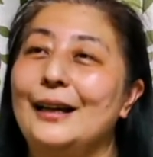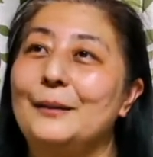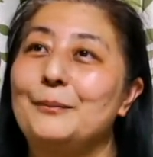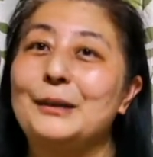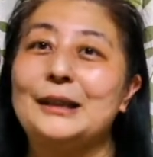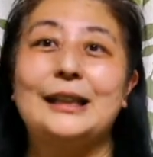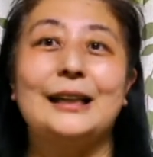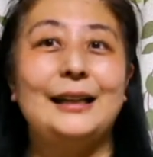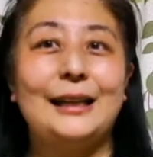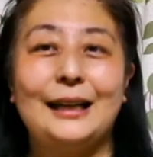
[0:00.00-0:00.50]

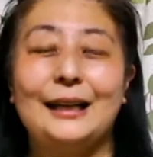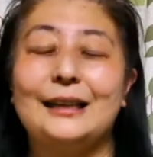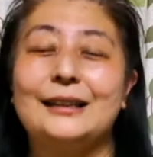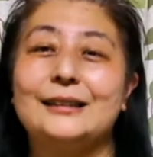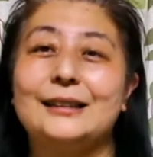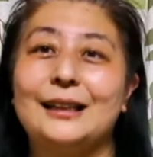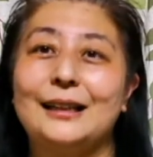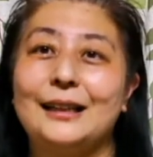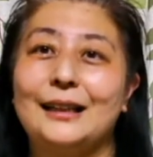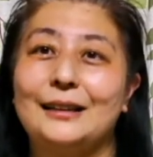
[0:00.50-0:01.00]
またねい
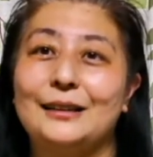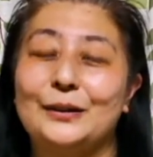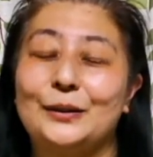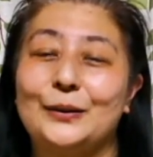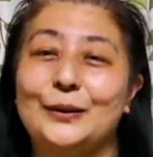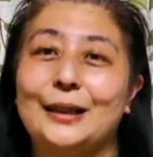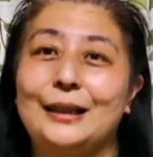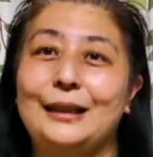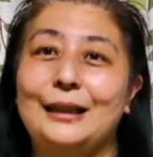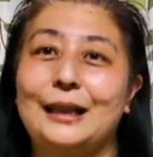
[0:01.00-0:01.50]
ずれ
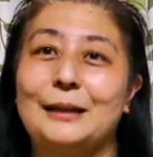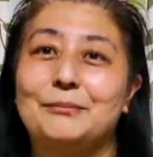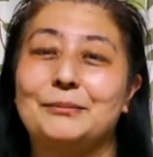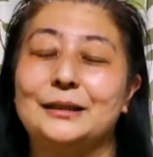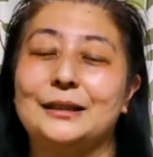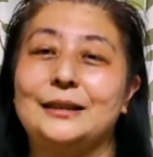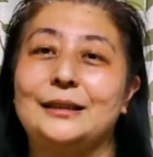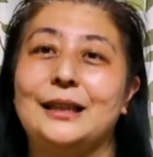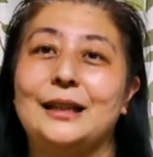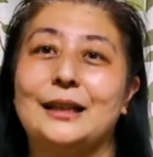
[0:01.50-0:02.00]
動画に
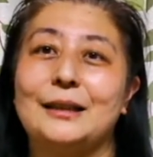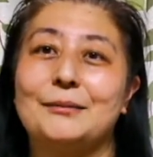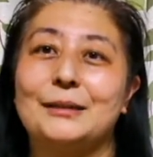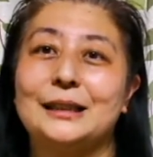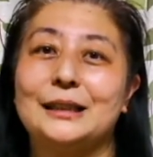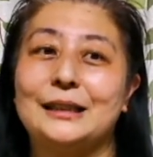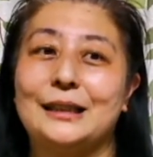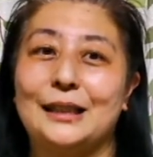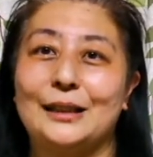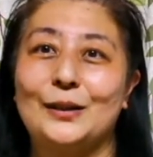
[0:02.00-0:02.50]
アップしていき
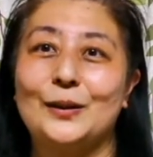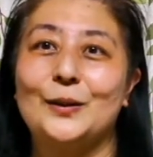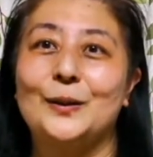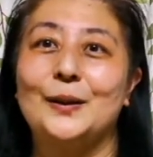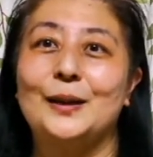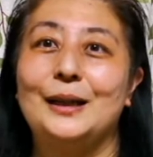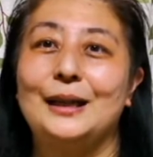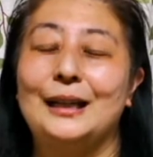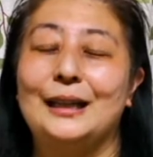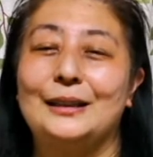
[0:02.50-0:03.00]
ますけ
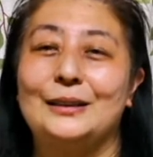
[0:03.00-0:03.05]
どあ